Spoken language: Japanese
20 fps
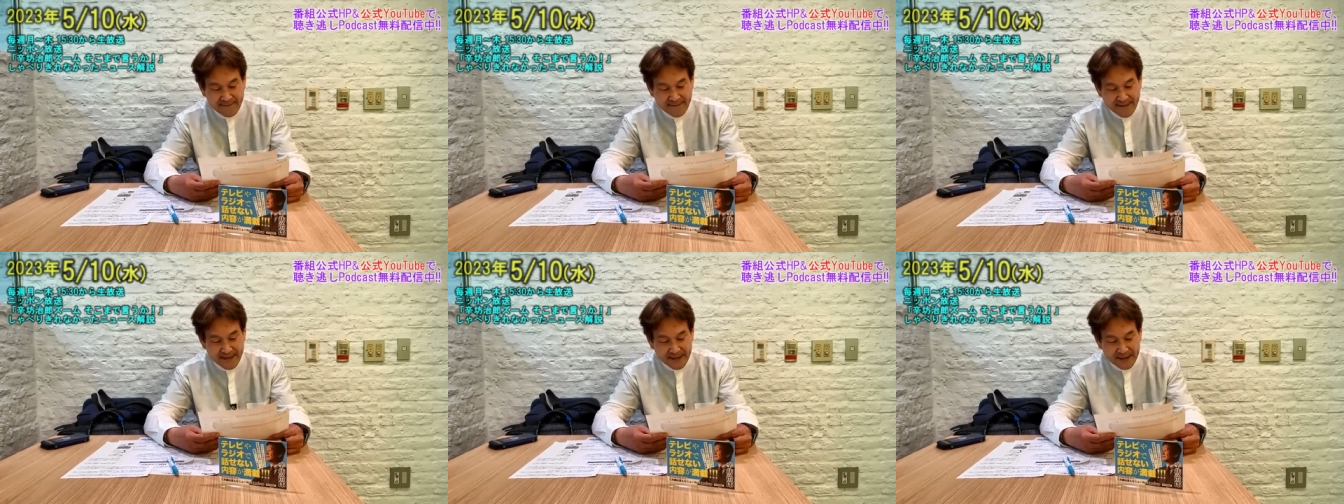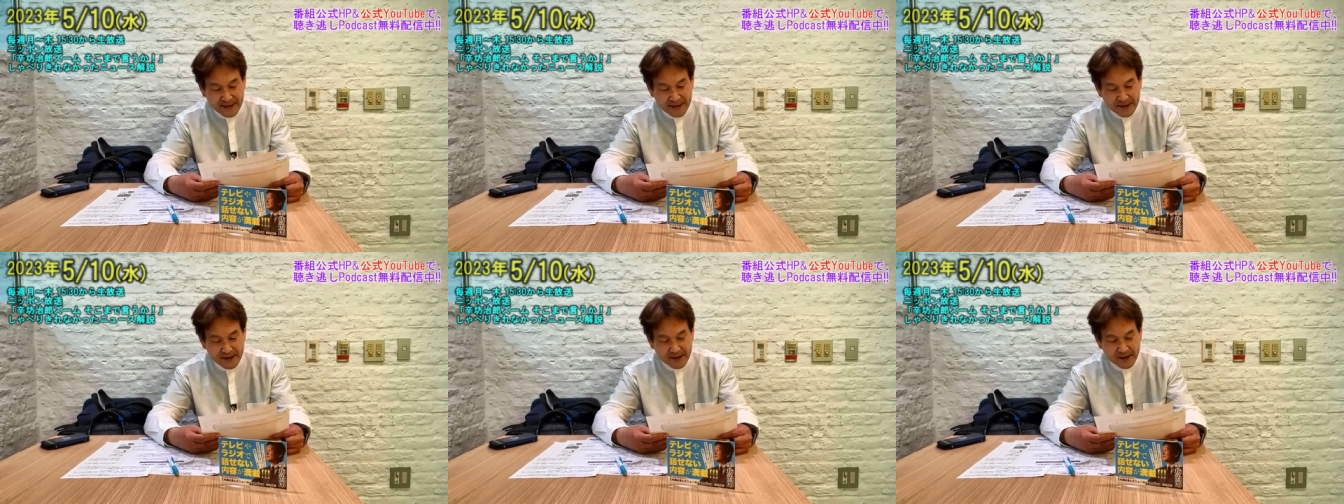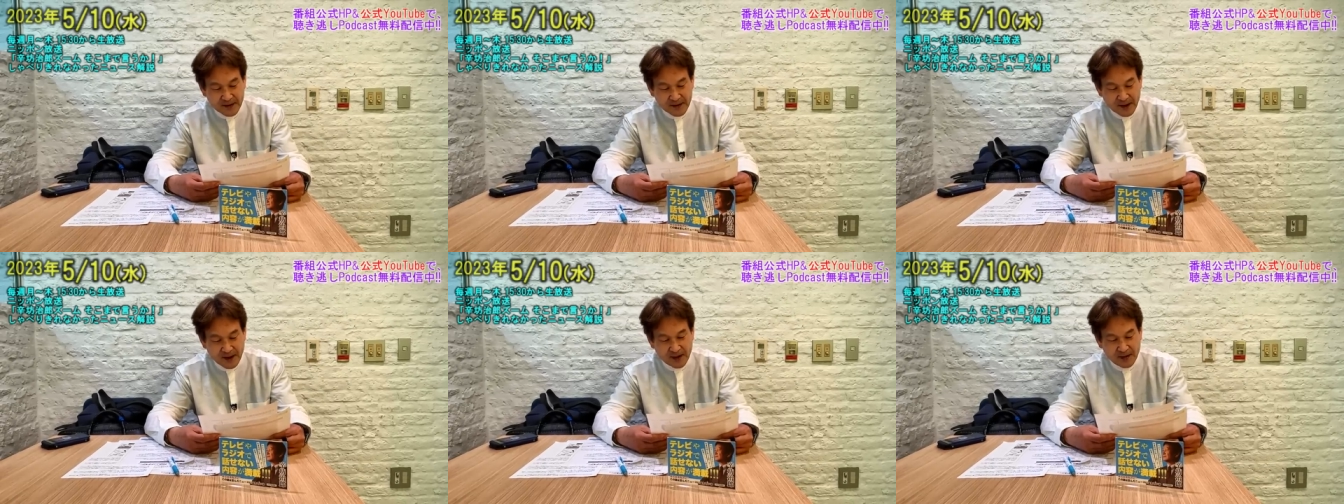い、い
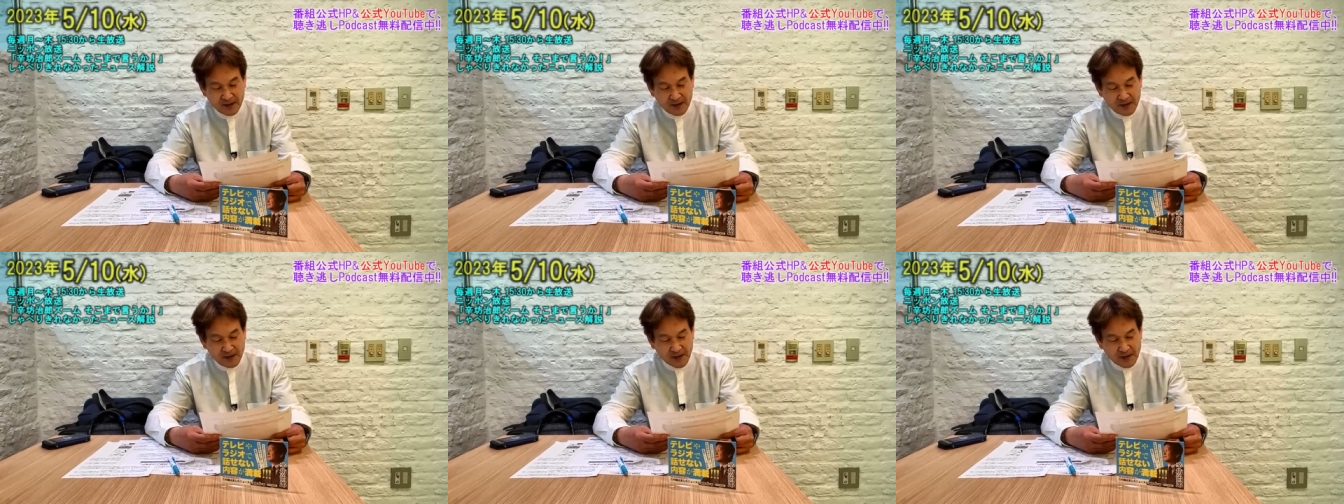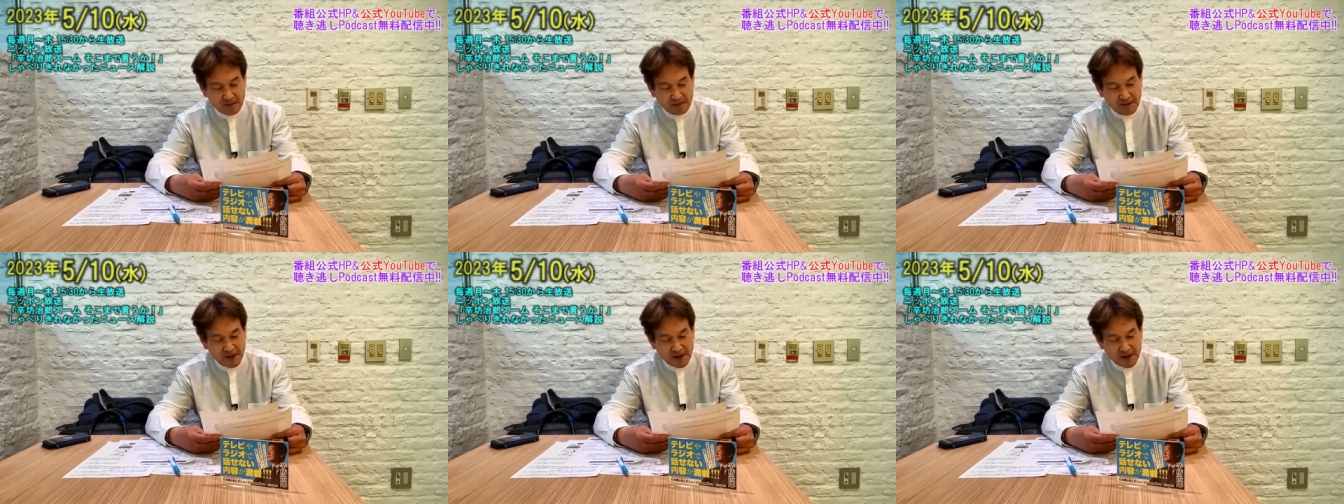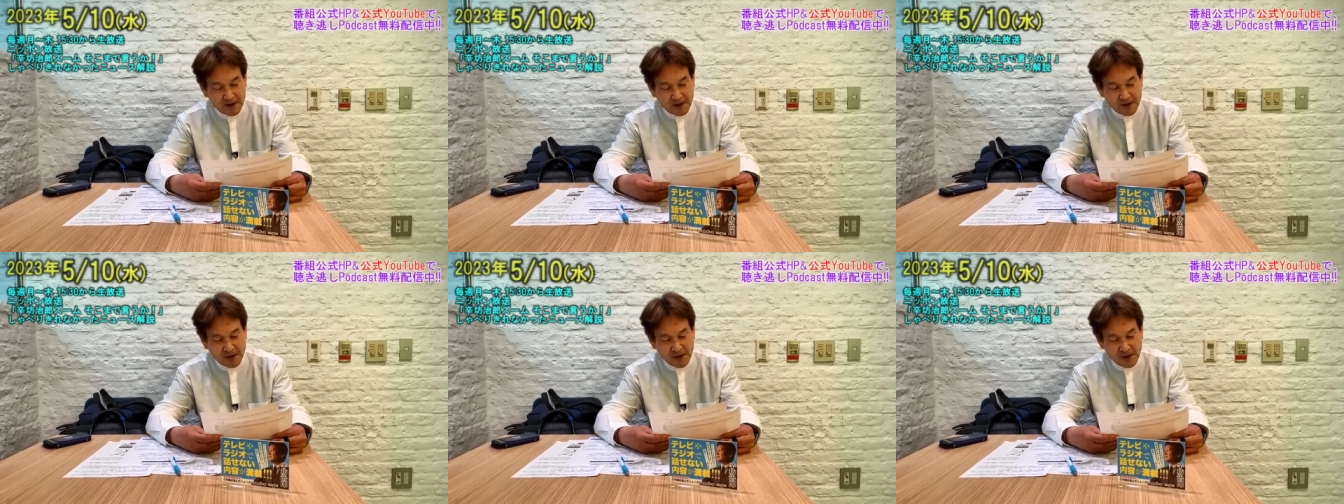うのはちょっとやっぱ
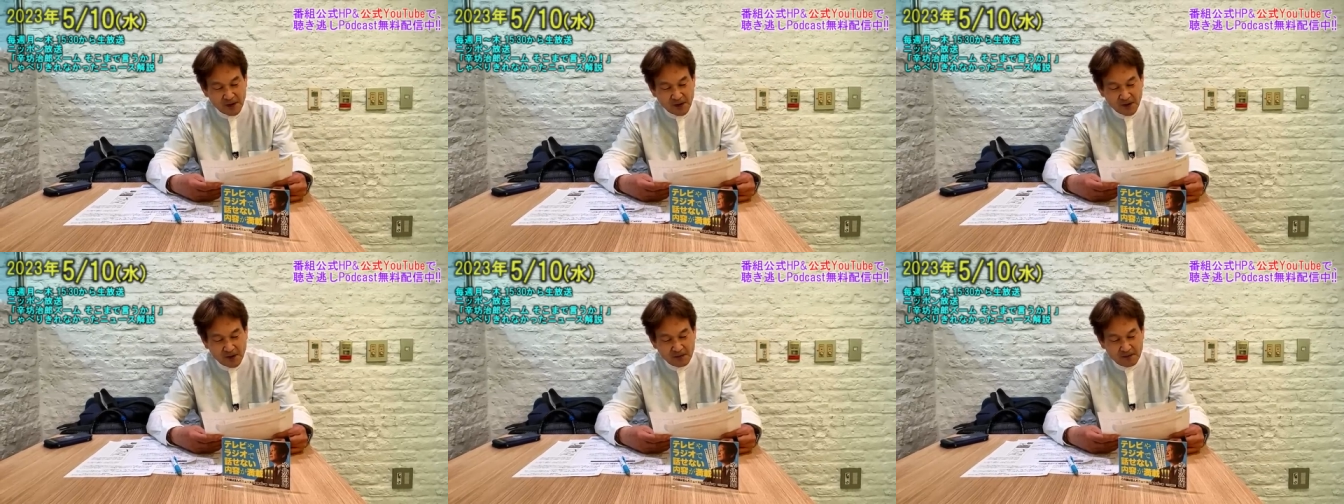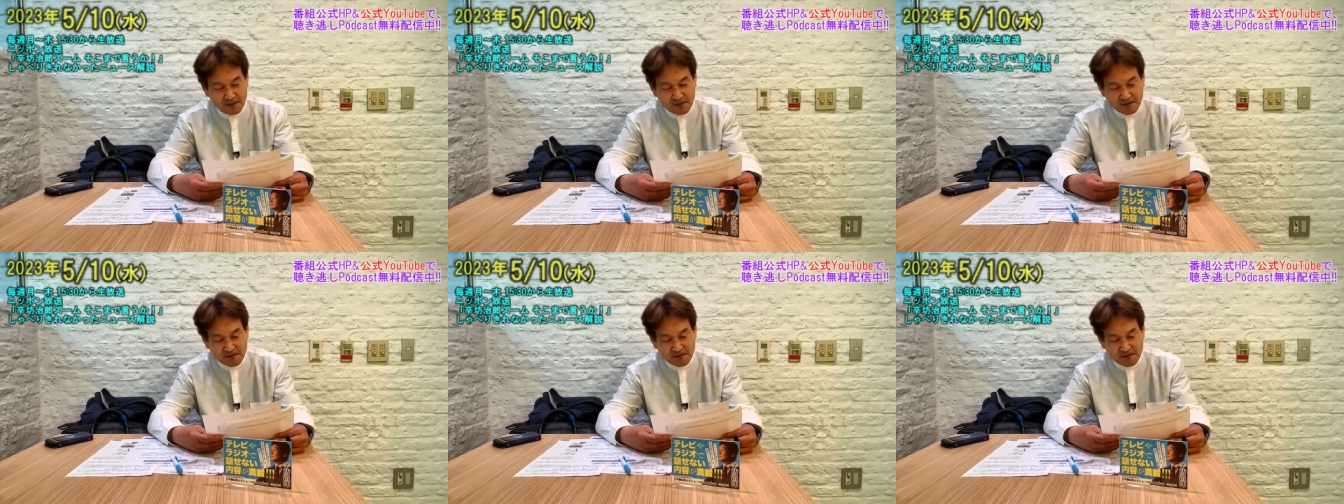り今後